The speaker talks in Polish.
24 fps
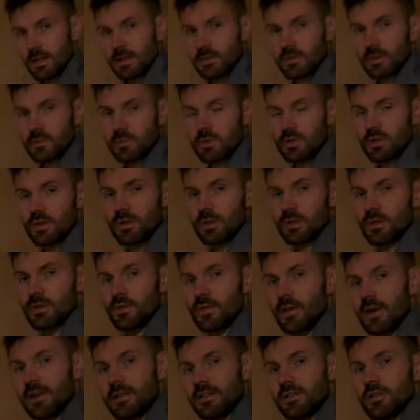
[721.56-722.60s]
Zawsze przy
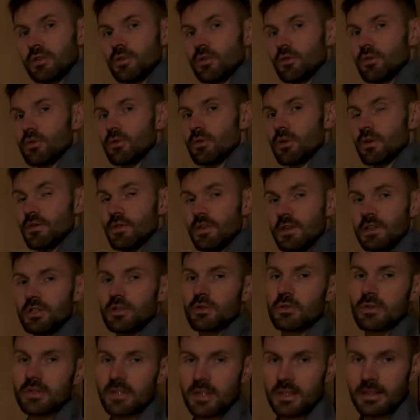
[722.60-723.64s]
wejściu i
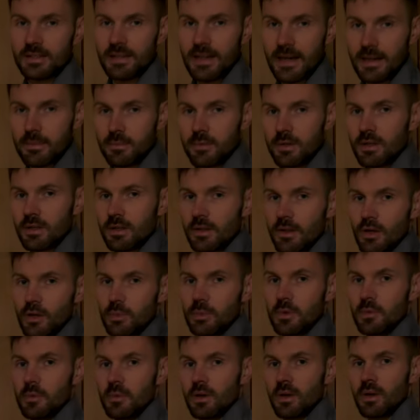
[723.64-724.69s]
wyjściu z
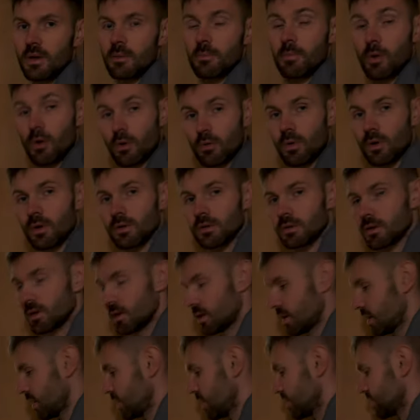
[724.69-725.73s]
robimy pokłon
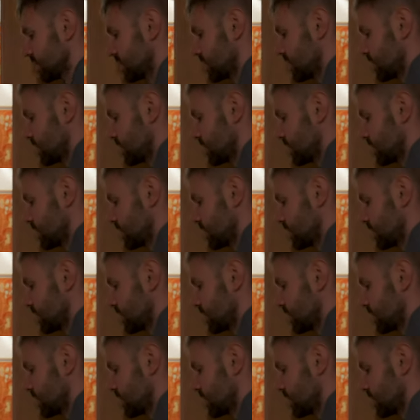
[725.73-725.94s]
w